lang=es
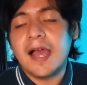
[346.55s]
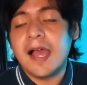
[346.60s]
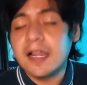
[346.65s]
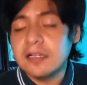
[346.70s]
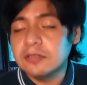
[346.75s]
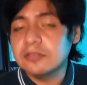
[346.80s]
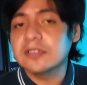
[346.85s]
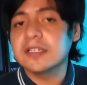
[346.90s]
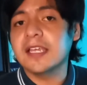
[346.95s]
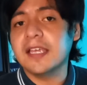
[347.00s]

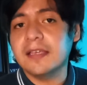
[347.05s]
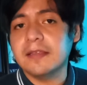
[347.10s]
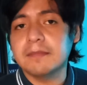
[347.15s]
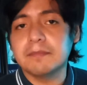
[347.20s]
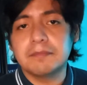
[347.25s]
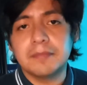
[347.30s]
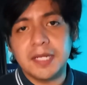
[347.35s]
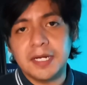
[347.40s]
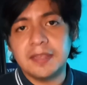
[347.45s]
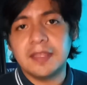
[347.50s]
algo que
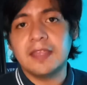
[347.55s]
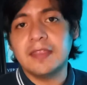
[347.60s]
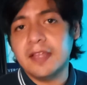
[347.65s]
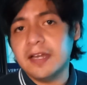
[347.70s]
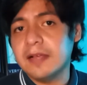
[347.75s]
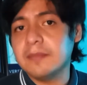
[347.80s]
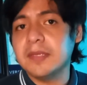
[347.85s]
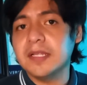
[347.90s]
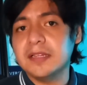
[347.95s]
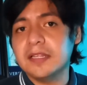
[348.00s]

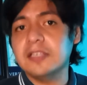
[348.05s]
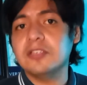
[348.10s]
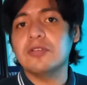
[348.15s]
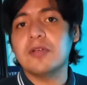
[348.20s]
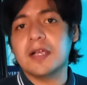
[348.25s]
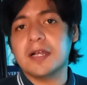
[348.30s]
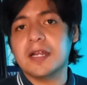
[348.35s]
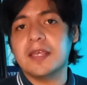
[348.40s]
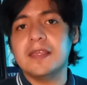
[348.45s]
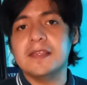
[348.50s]
verdaderamente
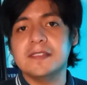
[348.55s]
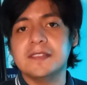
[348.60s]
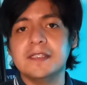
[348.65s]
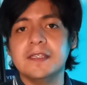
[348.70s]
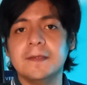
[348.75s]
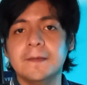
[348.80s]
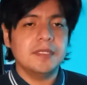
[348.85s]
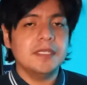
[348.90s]
yo agradecí